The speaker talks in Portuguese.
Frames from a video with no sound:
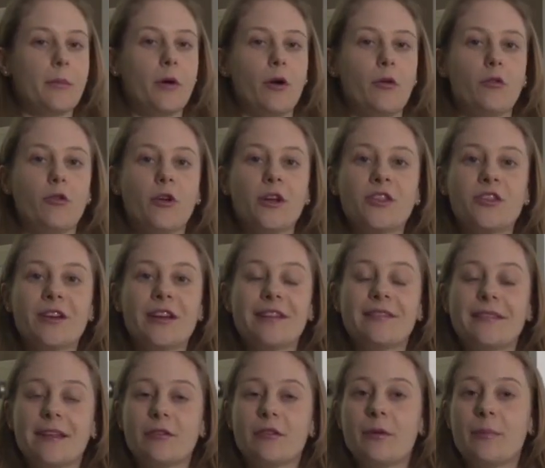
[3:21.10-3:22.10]
Bom, quanto à
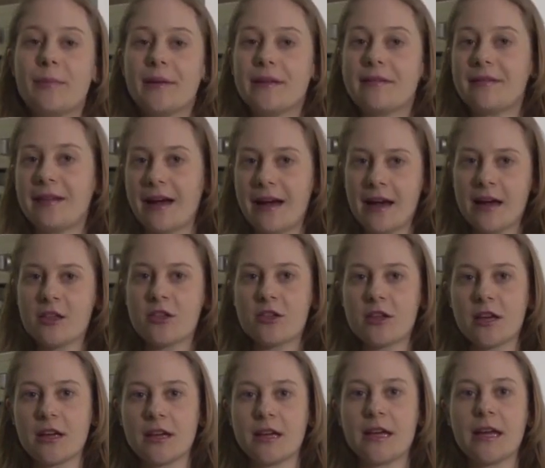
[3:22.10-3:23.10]
questão da
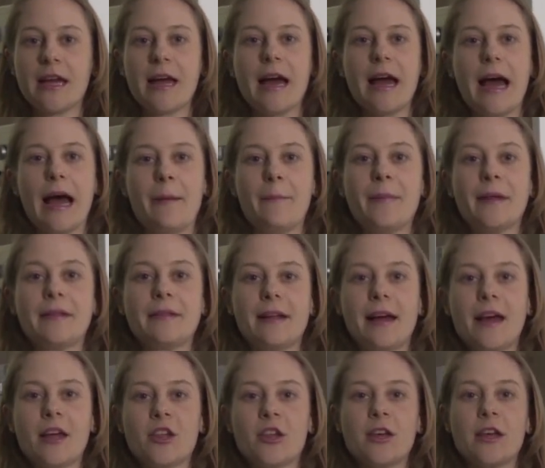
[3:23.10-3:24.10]
pesagem, a
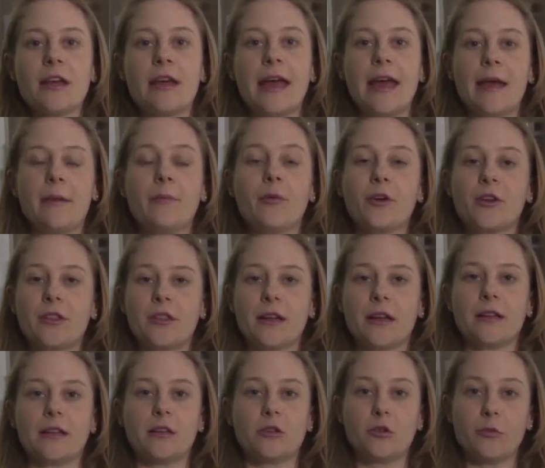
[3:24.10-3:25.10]
pesagem é
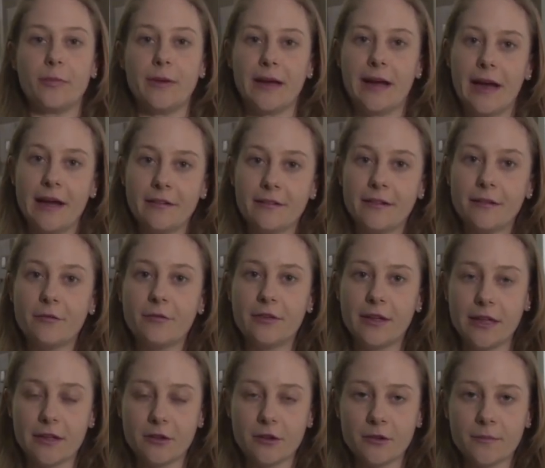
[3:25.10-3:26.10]
importante. Tu pegar esse
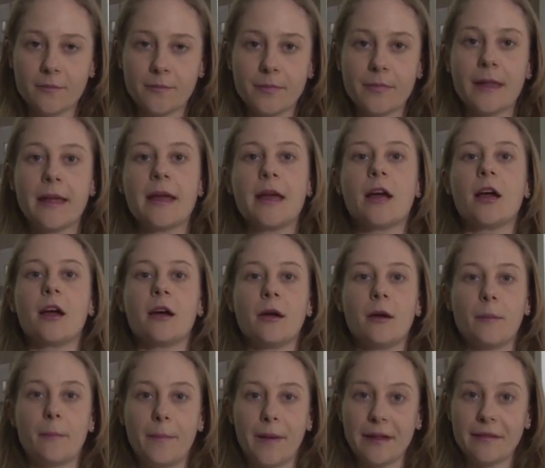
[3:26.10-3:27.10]
vidro,
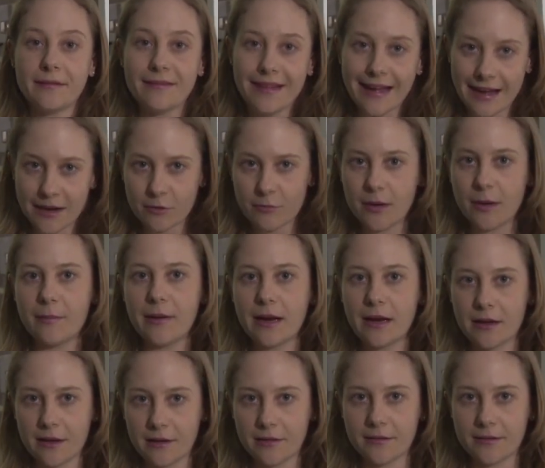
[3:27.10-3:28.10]
pesar numa
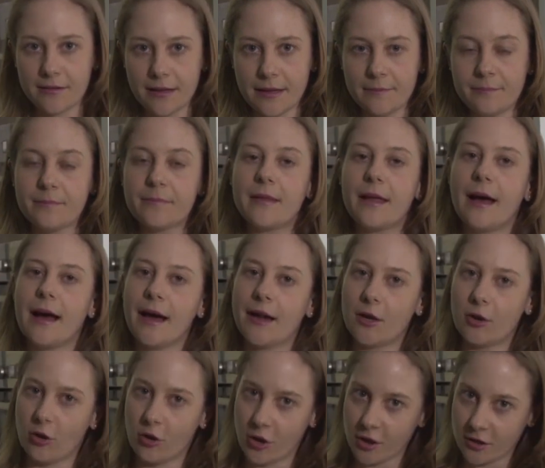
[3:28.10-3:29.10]
balança,
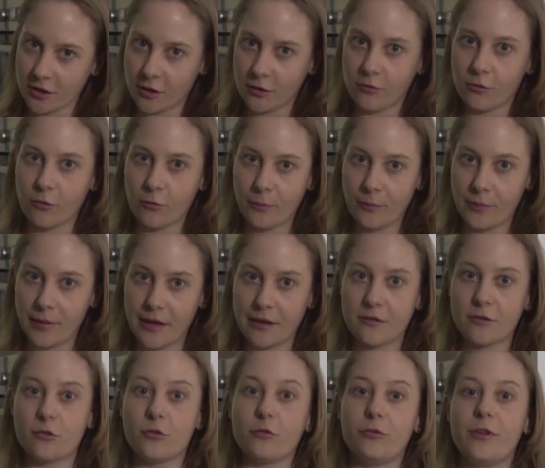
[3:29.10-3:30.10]
anota o
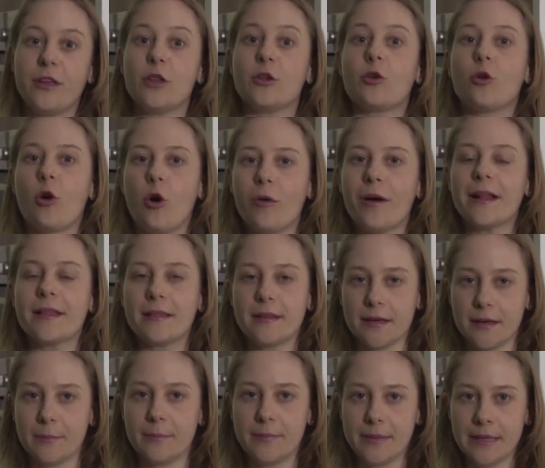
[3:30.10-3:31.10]
peso do vidro com a
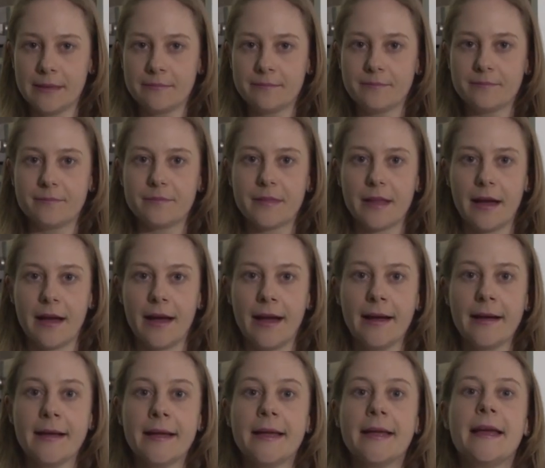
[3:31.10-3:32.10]
tampa,
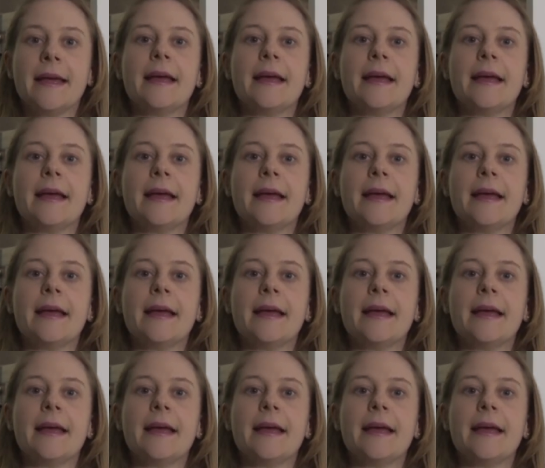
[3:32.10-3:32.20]
tá?